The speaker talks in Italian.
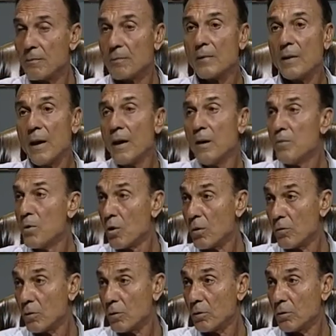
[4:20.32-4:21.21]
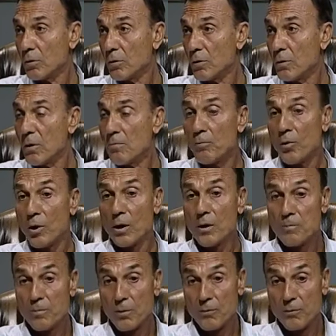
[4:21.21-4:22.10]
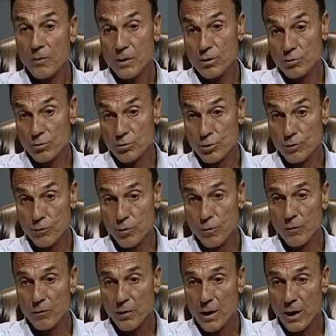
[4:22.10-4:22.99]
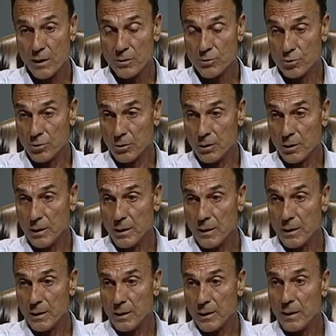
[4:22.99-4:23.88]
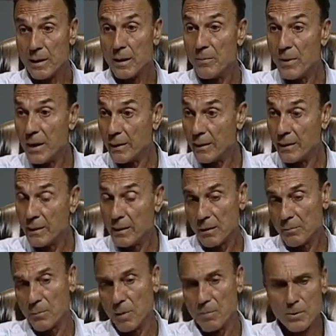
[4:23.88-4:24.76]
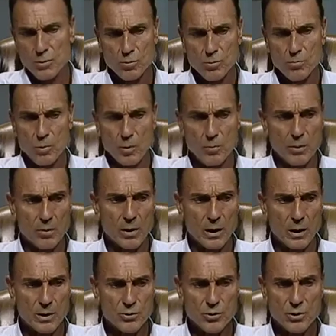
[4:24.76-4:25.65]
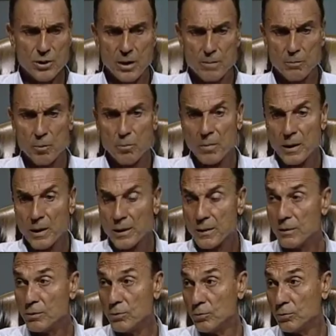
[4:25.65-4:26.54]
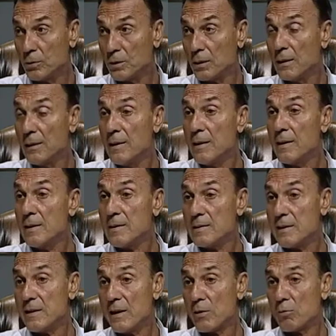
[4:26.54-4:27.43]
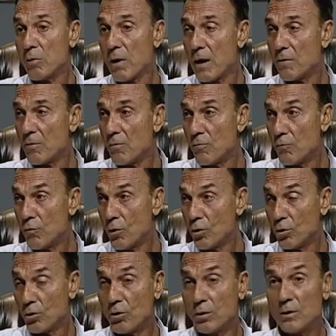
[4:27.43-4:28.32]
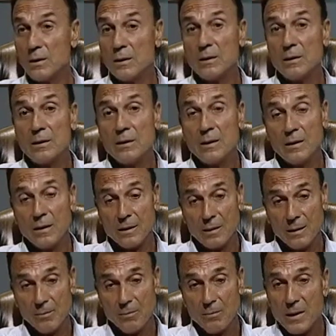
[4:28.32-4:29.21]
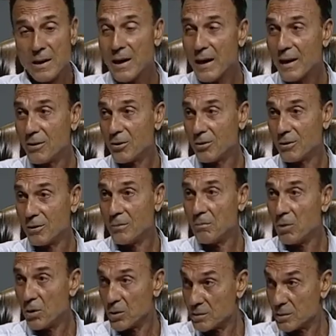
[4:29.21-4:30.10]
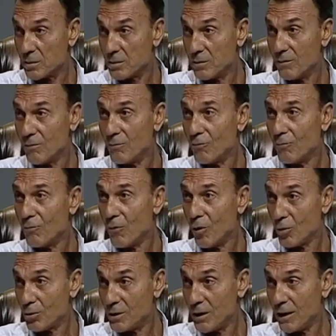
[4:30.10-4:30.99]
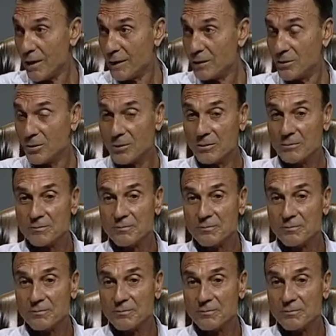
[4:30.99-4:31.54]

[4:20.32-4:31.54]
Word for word: È il mio lavoro. Poi all'improvviso ci fu un viaggio in America, ma penso un po' per una regione la più banale di tutte. Si inaugurava un volo eh, Milano-Boston, volo diretto.